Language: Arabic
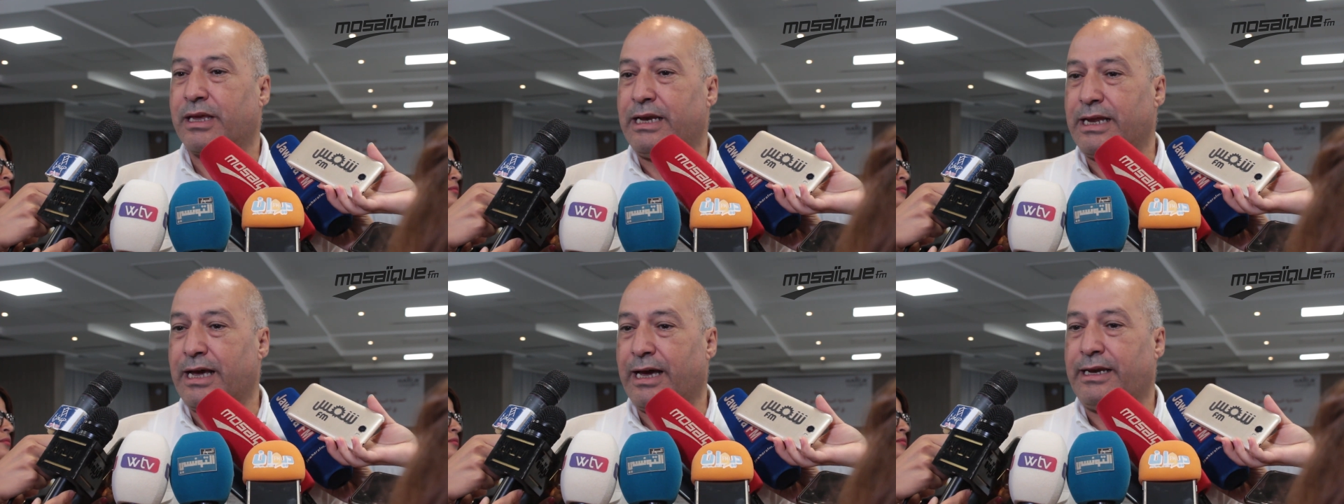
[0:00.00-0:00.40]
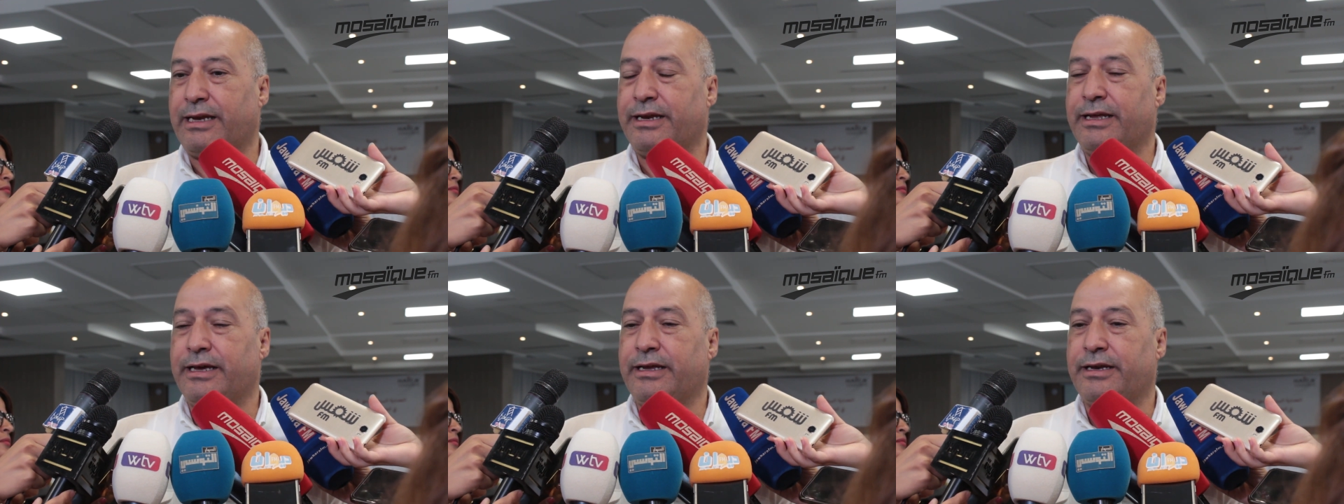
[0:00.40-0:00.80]
اللي
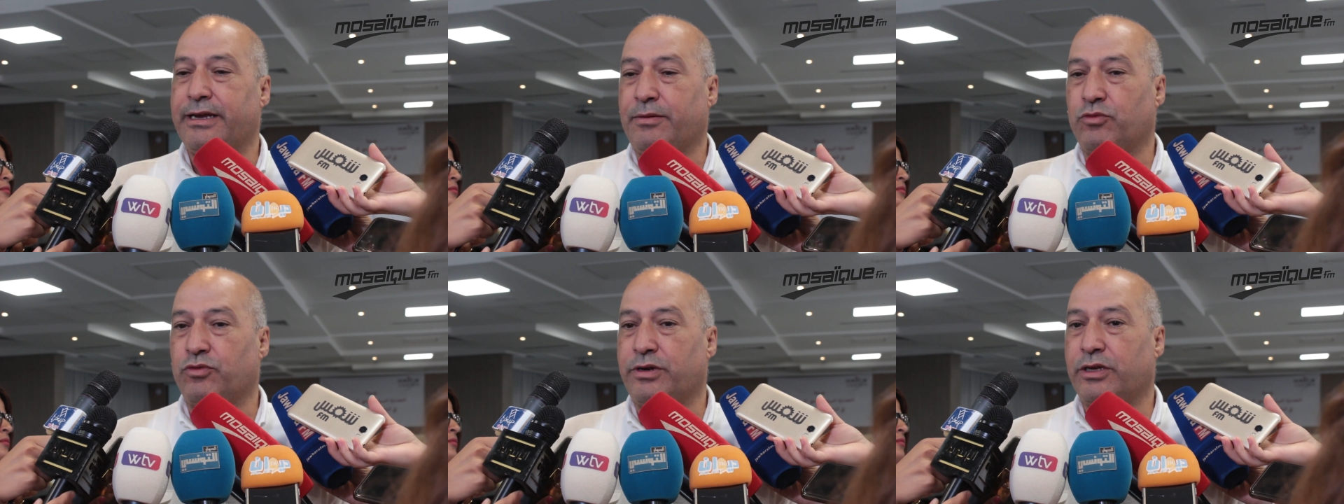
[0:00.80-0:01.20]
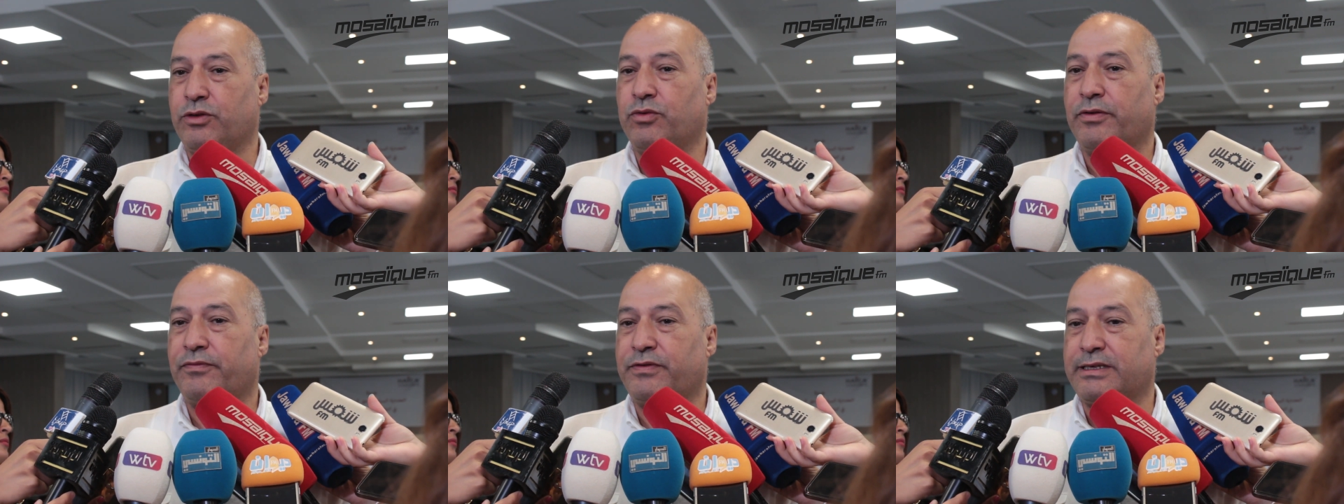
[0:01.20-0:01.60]
خلانا نعملوا
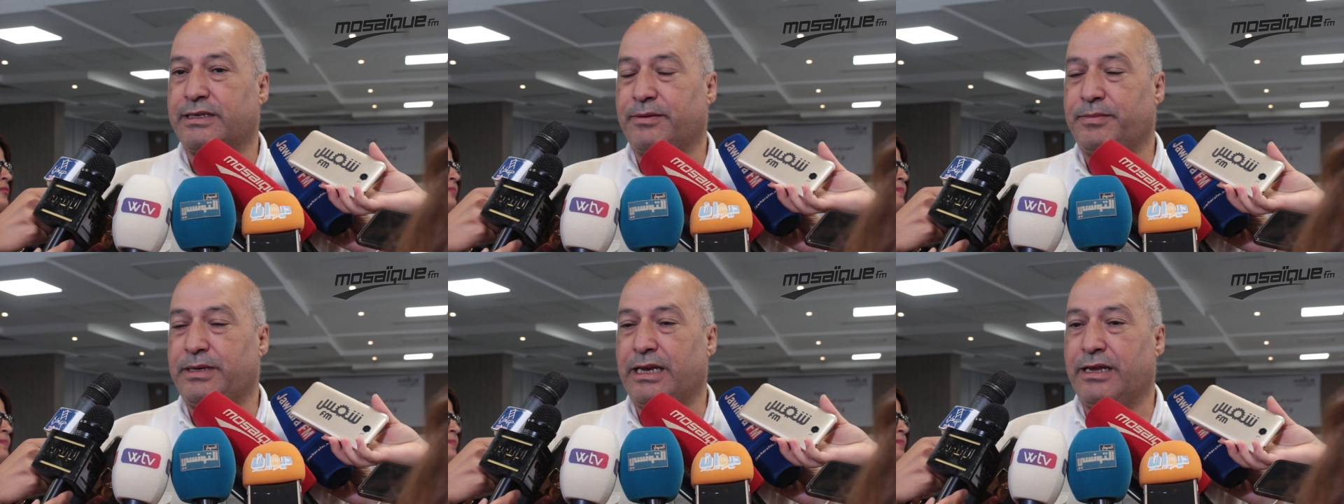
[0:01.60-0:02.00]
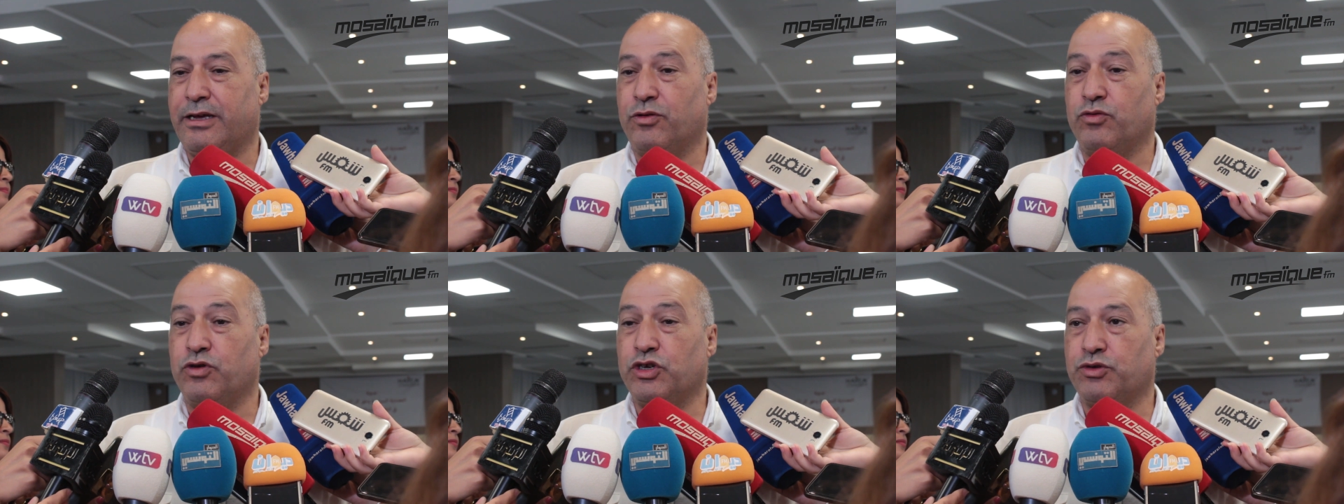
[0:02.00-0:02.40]
ندوة في سبيل
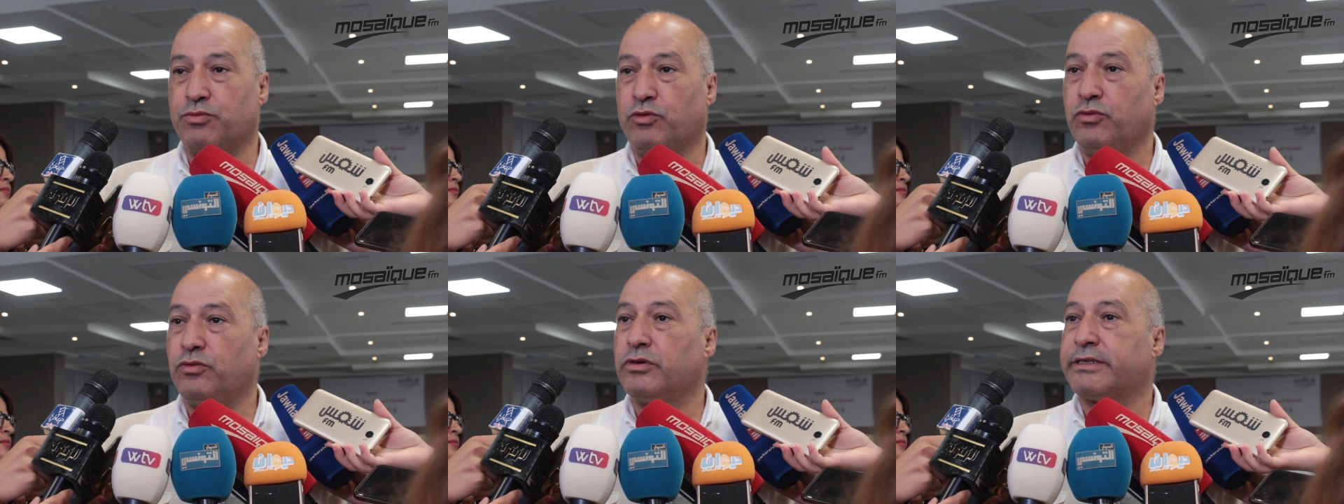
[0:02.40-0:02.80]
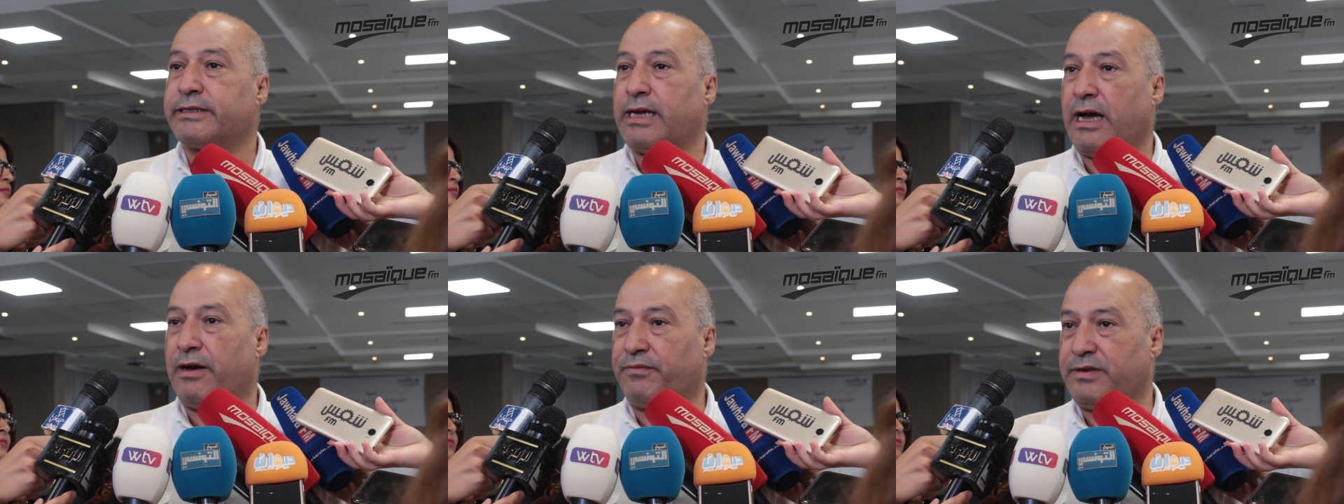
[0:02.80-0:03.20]
أنه نجمعوا
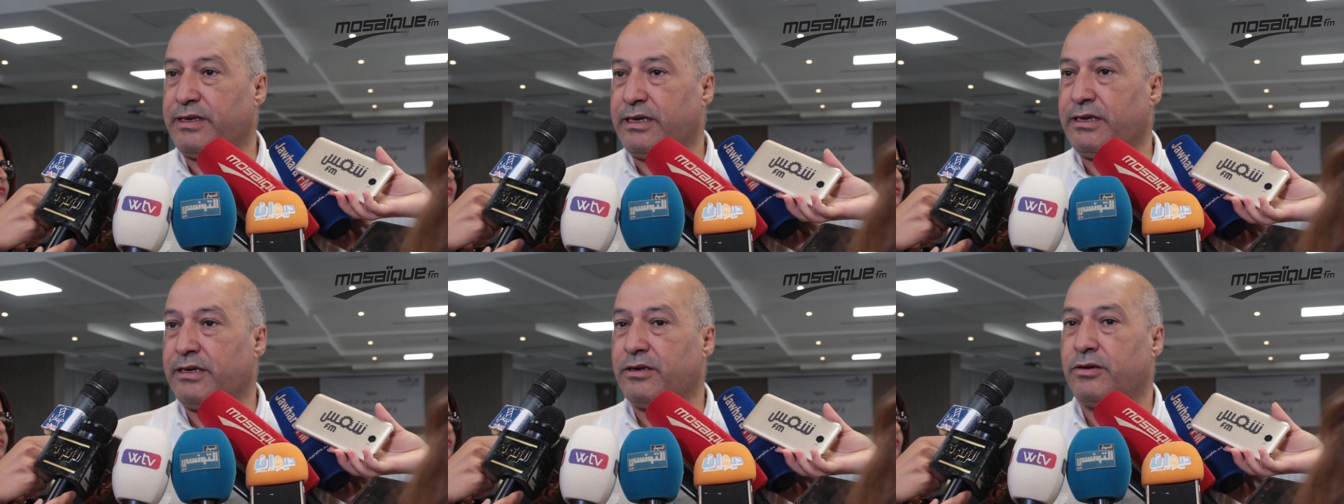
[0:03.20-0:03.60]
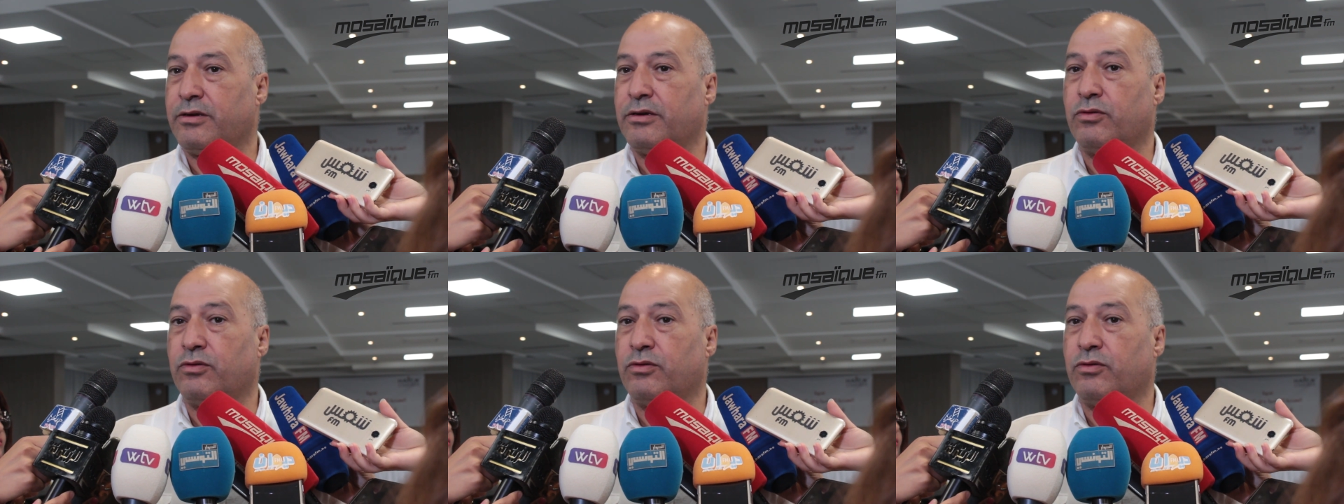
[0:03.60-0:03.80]
صحفيين